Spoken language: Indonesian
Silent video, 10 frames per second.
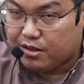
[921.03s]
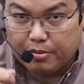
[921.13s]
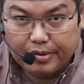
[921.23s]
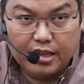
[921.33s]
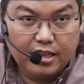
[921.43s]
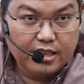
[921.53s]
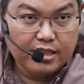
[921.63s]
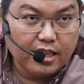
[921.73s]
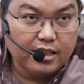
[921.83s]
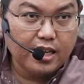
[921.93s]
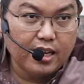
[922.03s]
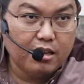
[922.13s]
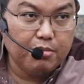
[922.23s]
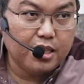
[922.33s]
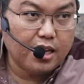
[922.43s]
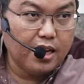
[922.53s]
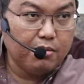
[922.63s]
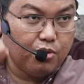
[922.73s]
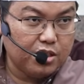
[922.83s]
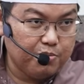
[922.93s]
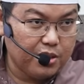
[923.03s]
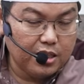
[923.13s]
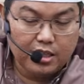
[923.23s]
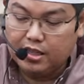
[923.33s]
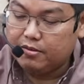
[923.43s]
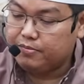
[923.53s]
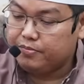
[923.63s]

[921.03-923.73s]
Itu namanya tantangan. Bisakah kalian buat seperti ini?